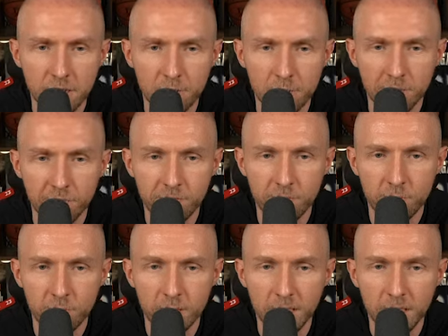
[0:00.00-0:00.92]
Aber für
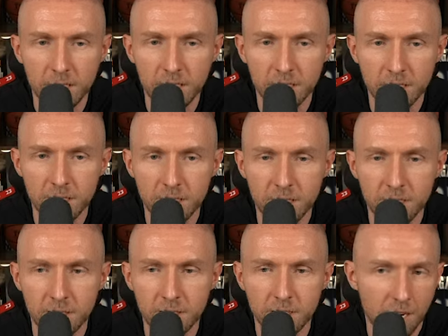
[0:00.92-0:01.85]
mich
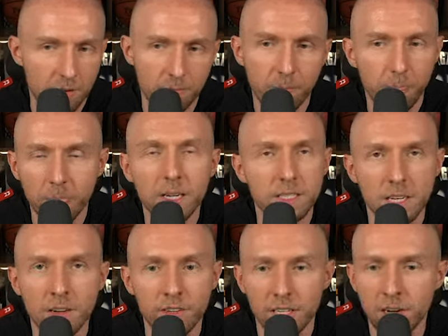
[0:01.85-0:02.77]
ist, ja, ist
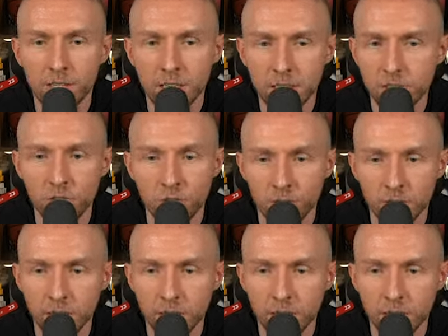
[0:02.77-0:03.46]
einfach Larry Nance Jr.